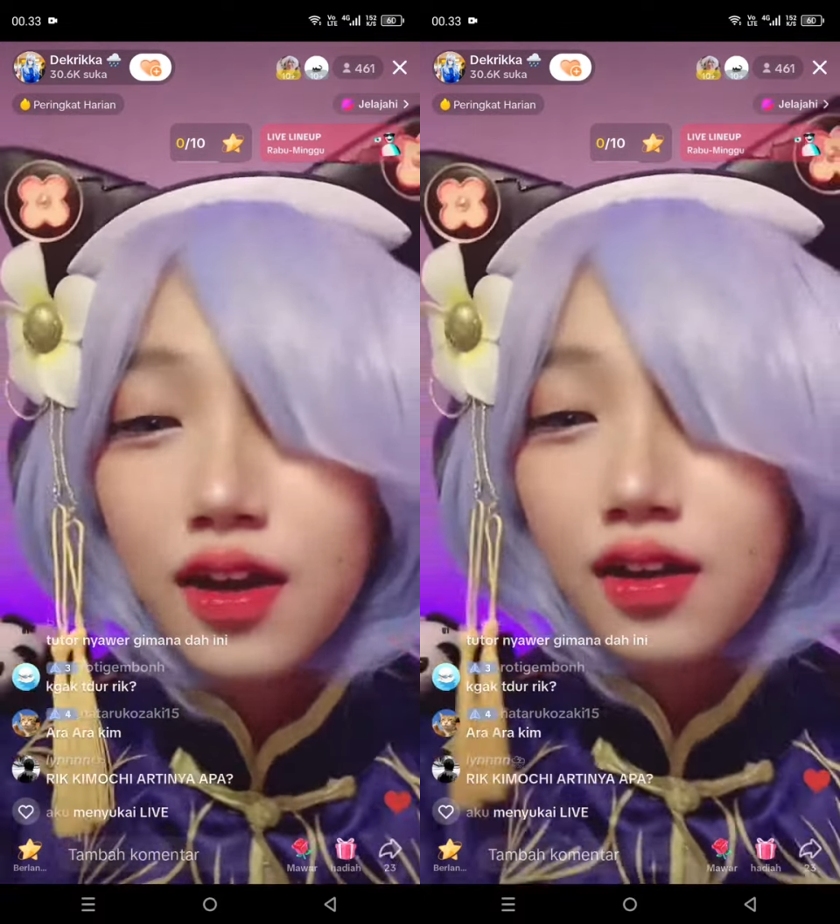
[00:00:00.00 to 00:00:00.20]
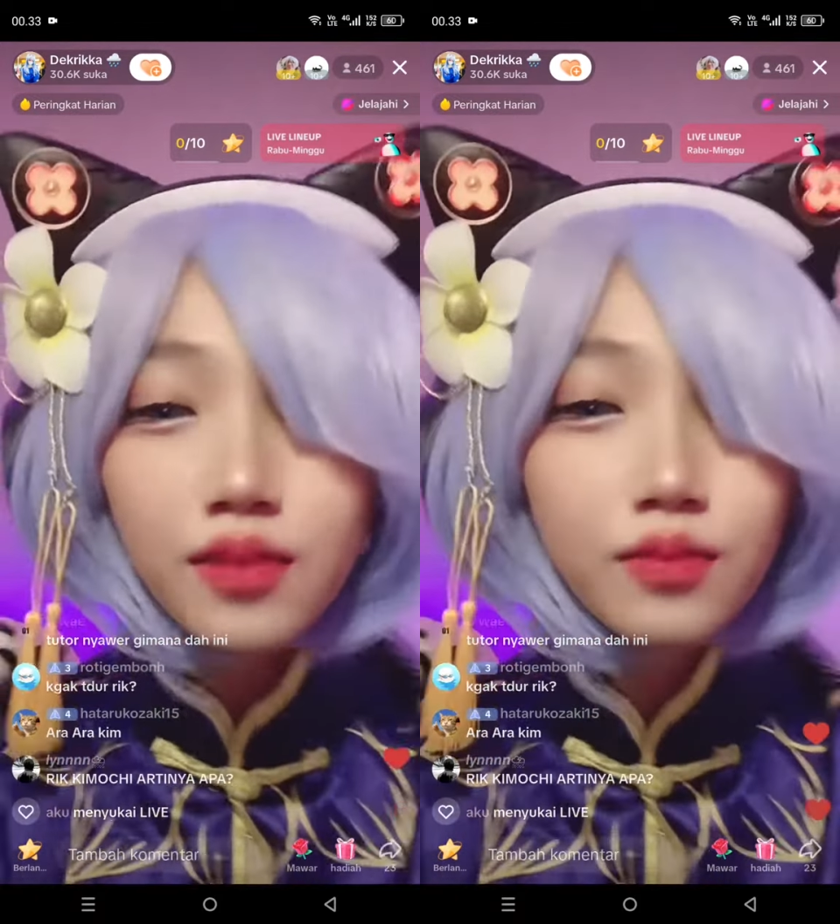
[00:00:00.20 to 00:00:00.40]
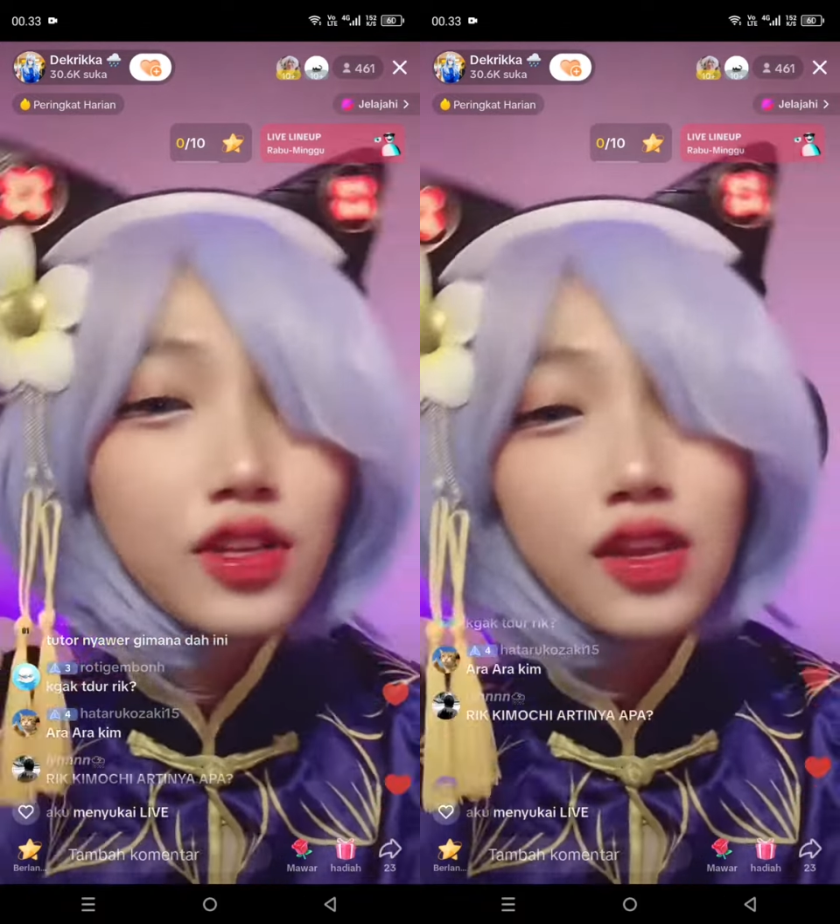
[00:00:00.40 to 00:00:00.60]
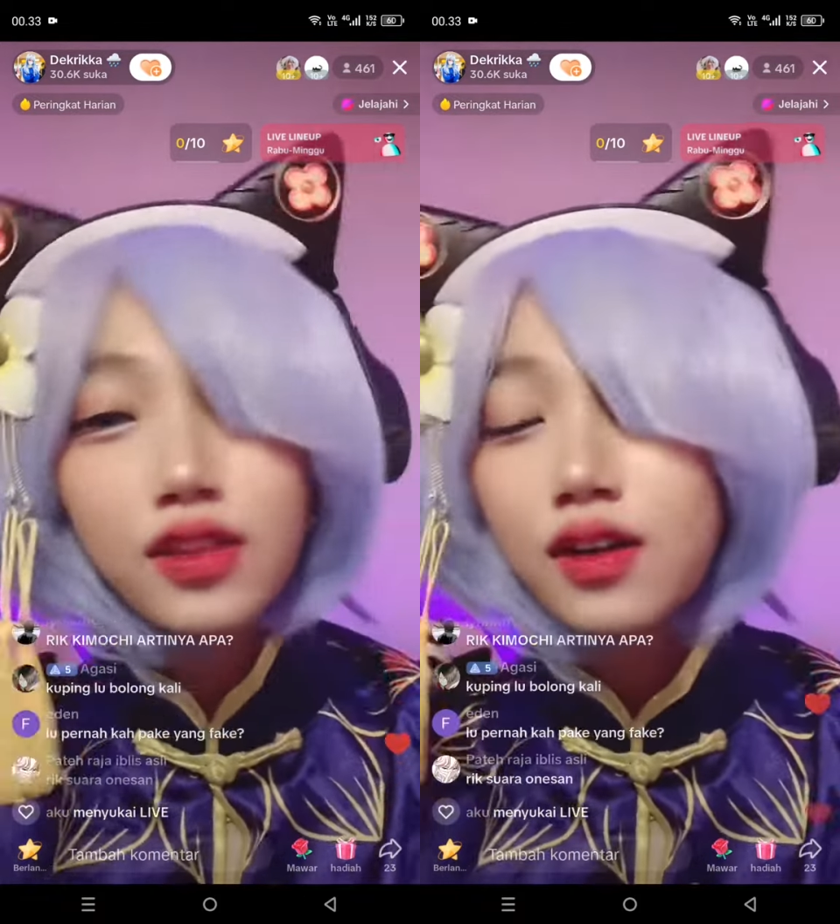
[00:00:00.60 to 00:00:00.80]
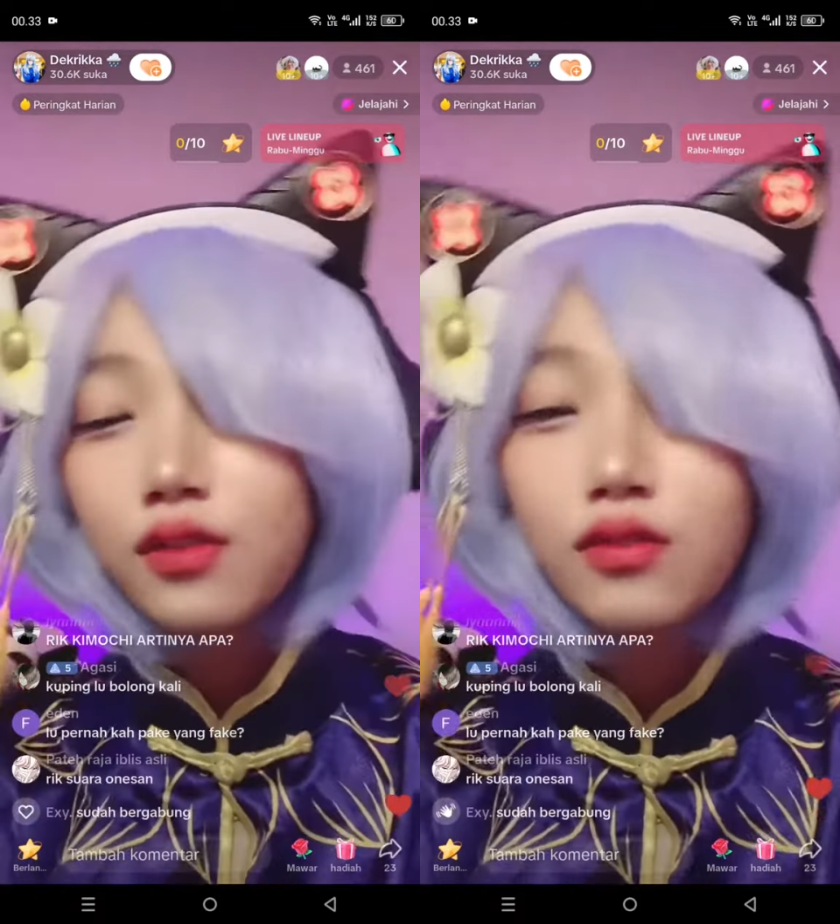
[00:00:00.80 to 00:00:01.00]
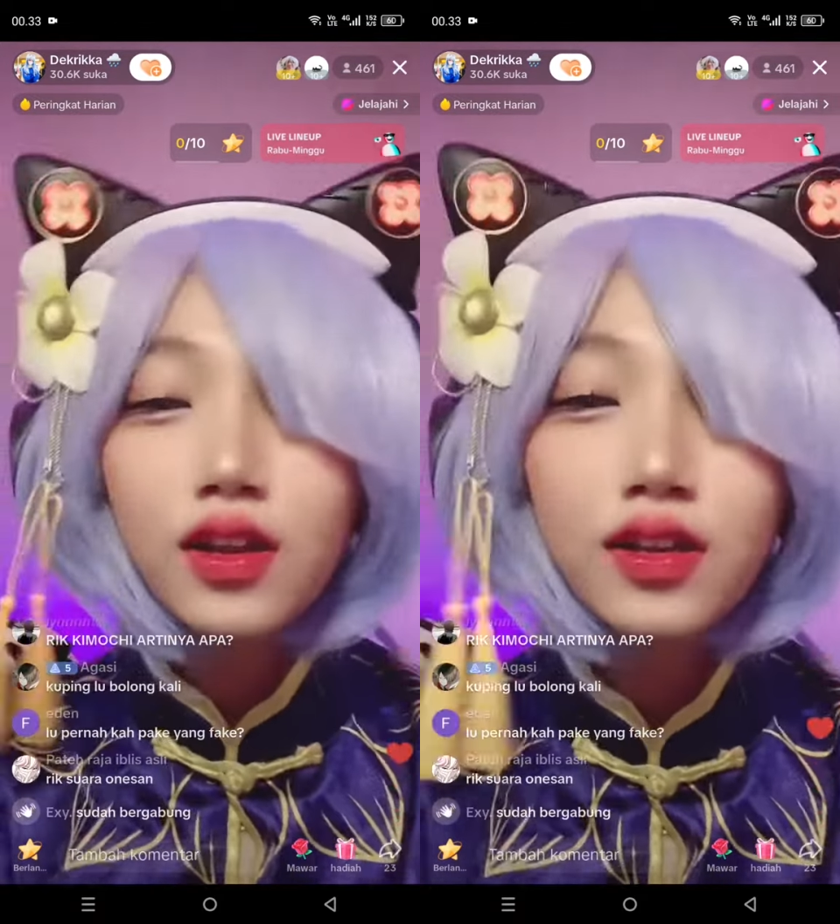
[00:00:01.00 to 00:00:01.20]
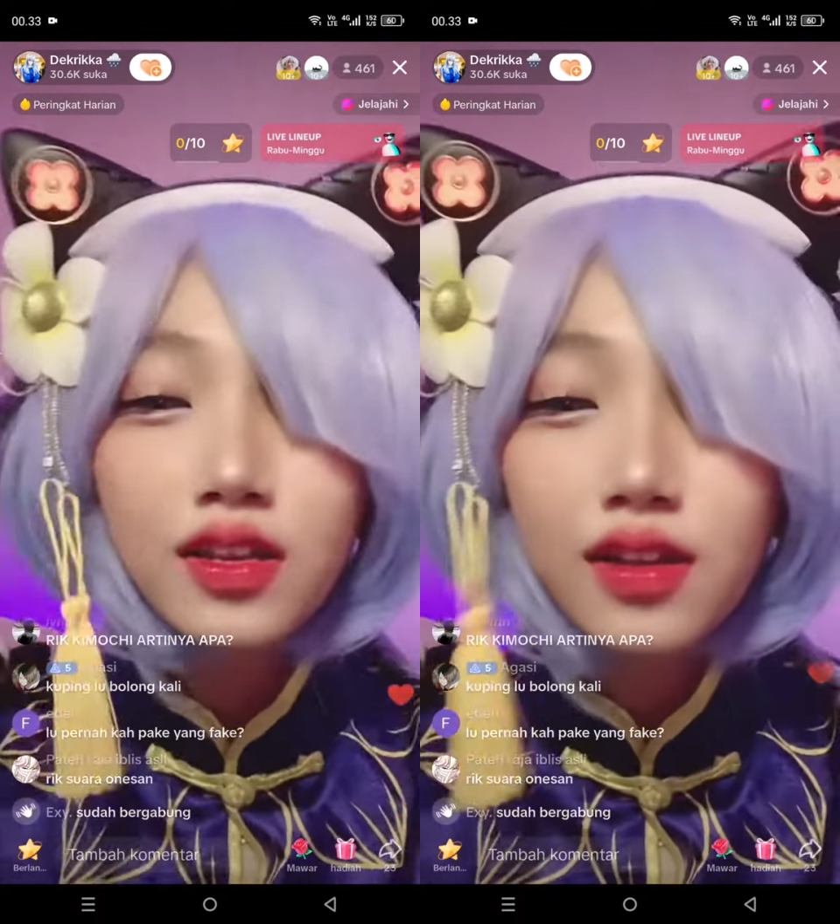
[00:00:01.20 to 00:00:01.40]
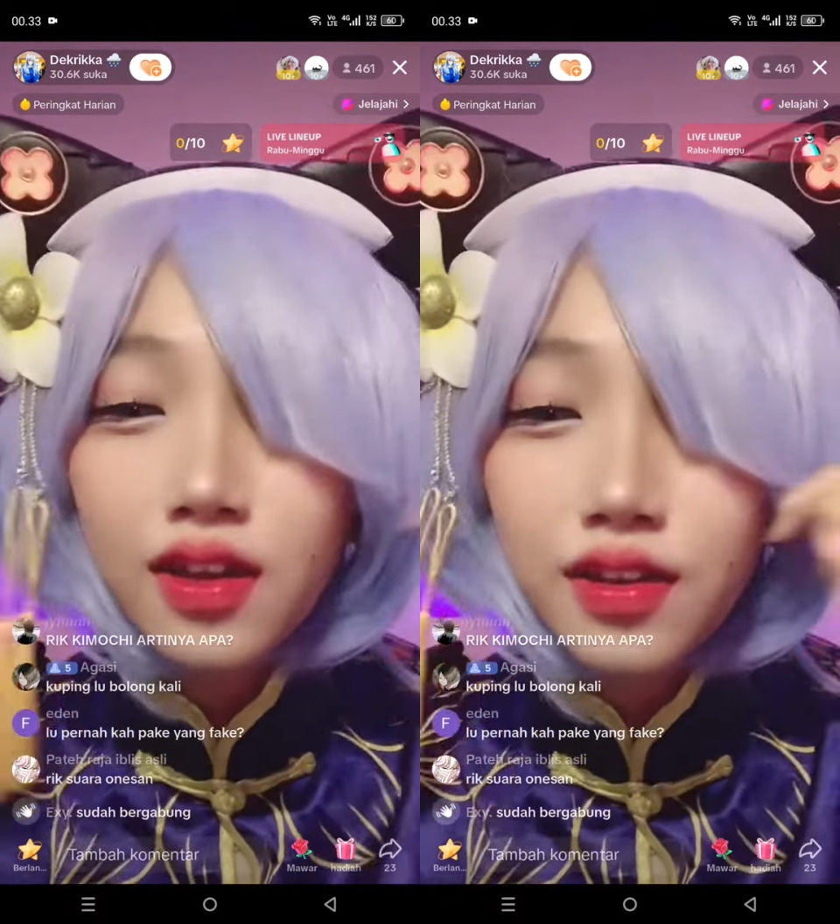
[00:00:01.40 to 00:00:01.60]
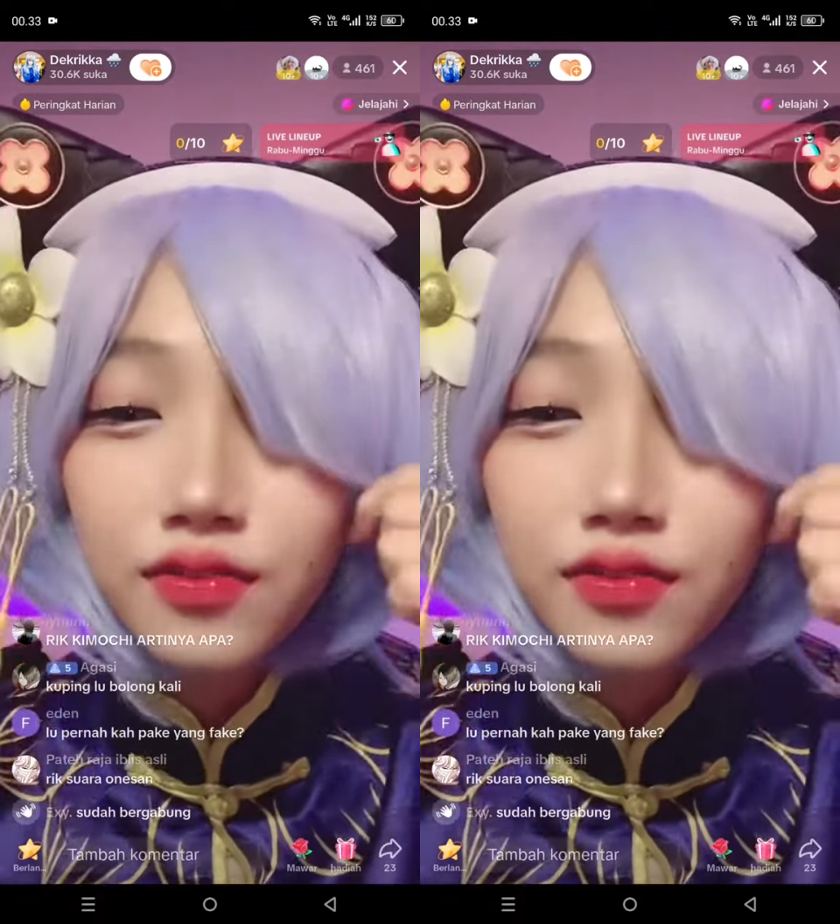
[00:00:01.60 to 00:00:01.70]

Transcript: kamu lihat aku lagi live,